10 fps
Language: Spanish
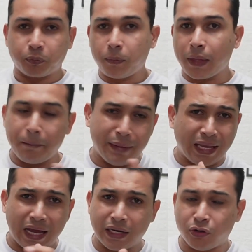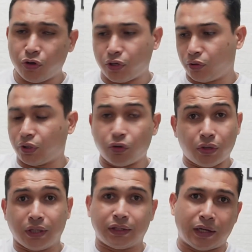mecánicos que yo tengo que
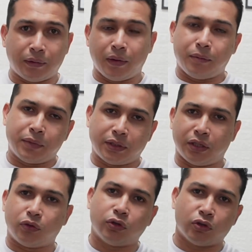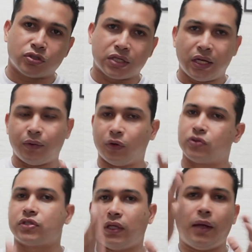estar metiendo entonces la
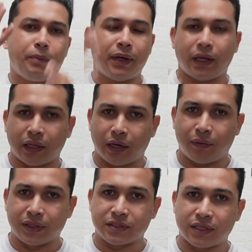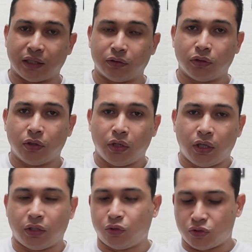velocidad para ir avanzando.
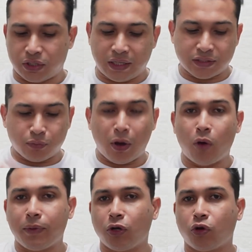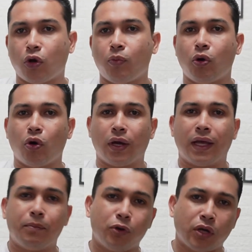Entonces eso más o menos como los
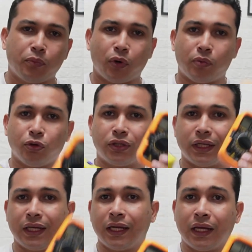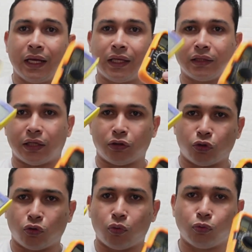ejemplos que podemos tener entre estos
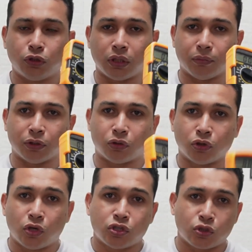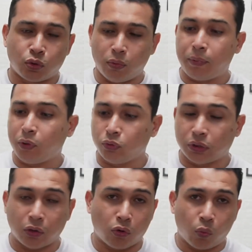dos multímetros. Si tú me preguntas
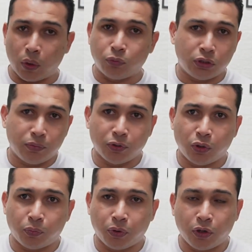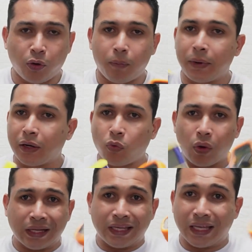con cuál multímetro puedes comprar,
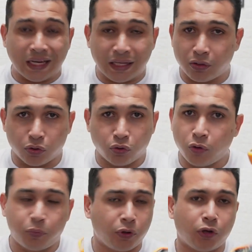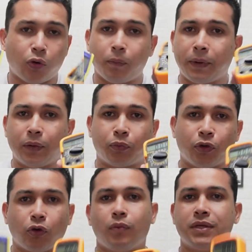cualquiera de los dos puedes comprar, puedes
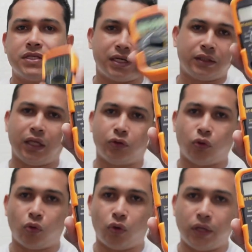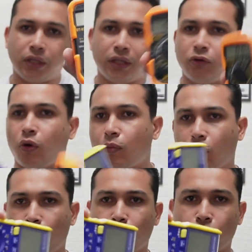comenzar tanto con este como
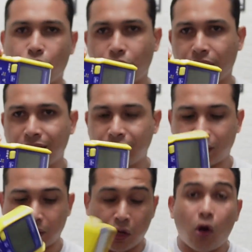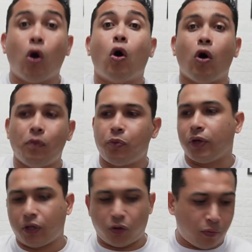con uno de este o
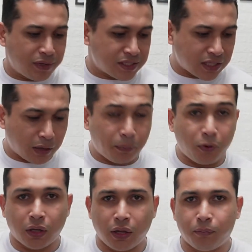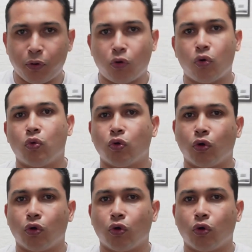puedes comenzar, por ejemplo, con uno